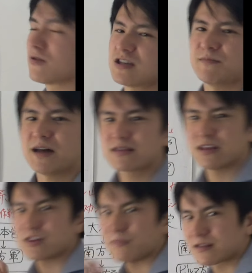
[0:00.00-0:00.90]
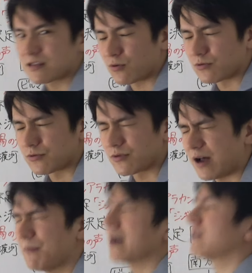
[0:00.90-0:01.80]
こう決まってしまったことと
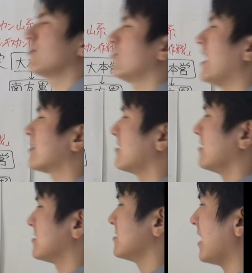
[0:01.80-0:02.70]
かまあいろいろあってです